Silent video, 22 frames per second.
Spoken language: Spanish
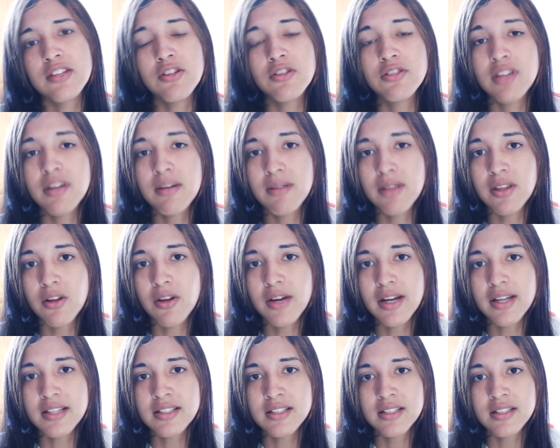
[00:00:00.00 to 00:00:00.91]
dichos
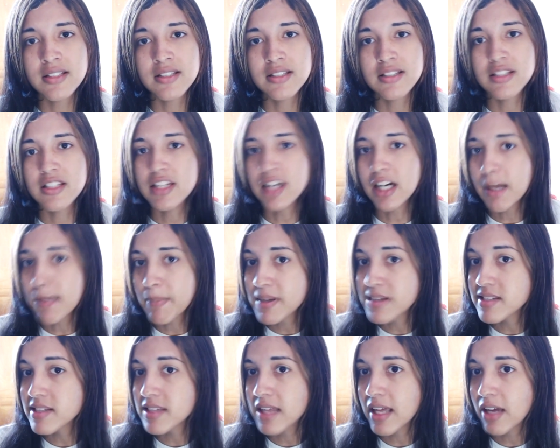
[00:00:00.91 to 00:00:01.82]
servidores, dicha
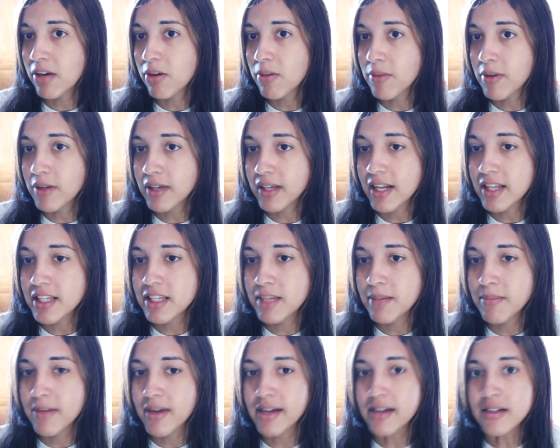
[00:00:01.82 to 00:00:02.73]
capacidad, como lo
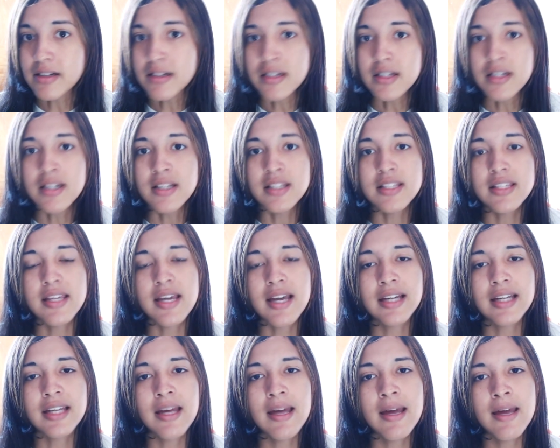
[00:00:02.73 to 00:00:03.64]
quieran llamar,
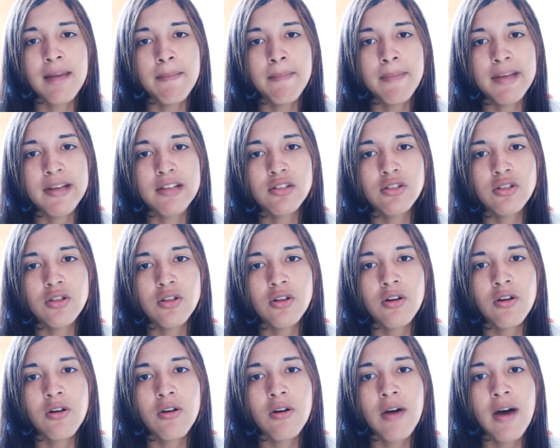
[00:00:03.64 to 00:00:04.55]
ya que
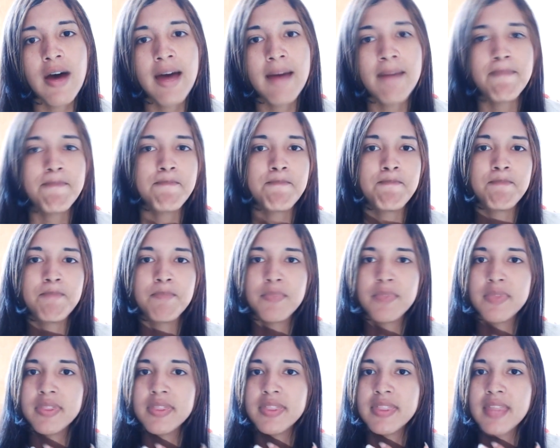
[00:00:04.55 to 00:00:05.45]
empezó a
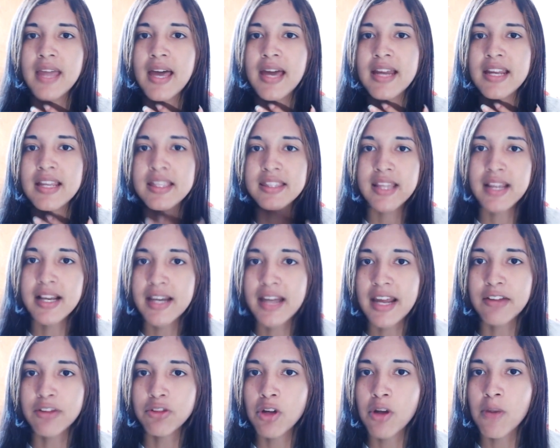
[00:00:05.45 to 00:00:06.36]
dar
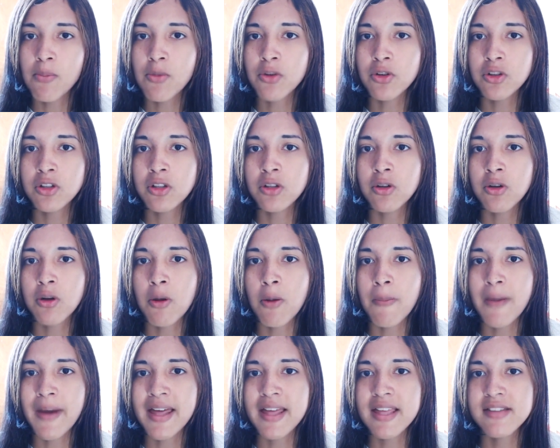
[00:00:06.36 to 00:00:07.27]
internet a todo el mundo,
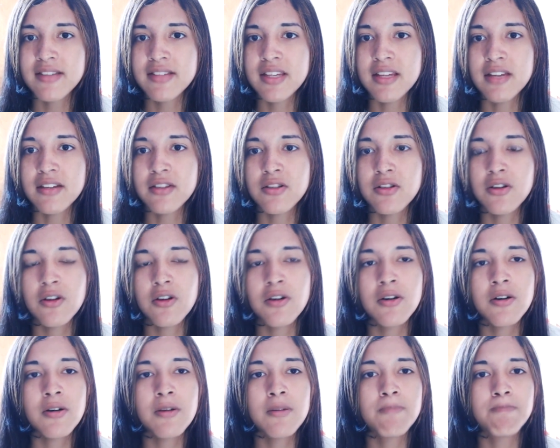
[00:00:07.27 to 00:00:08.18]
como para decir,
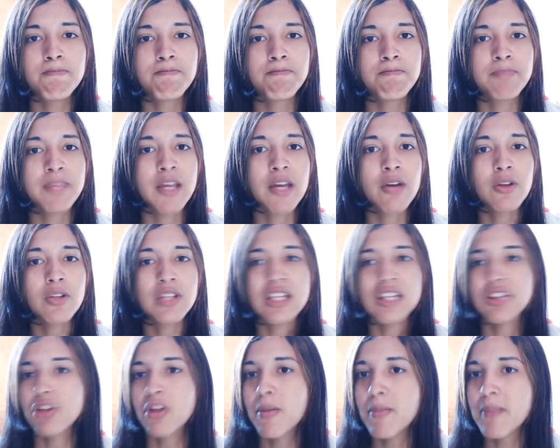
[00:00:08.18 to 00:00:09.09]
yo tengo
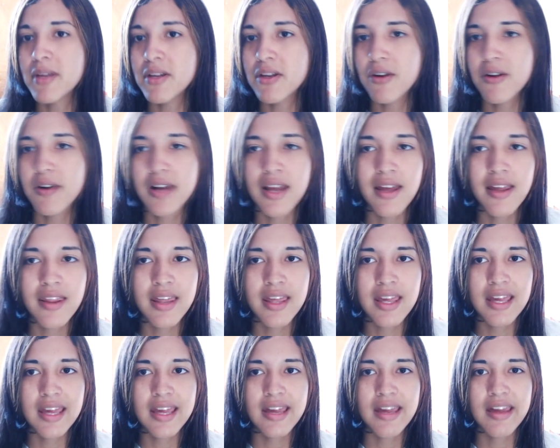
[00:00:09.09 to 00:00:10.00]
tantos millones
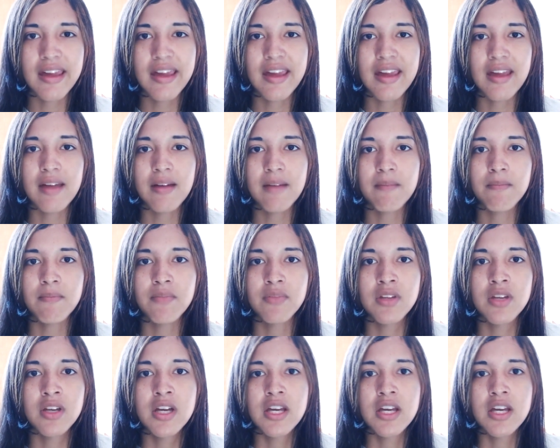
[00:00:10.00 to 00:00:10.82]
de,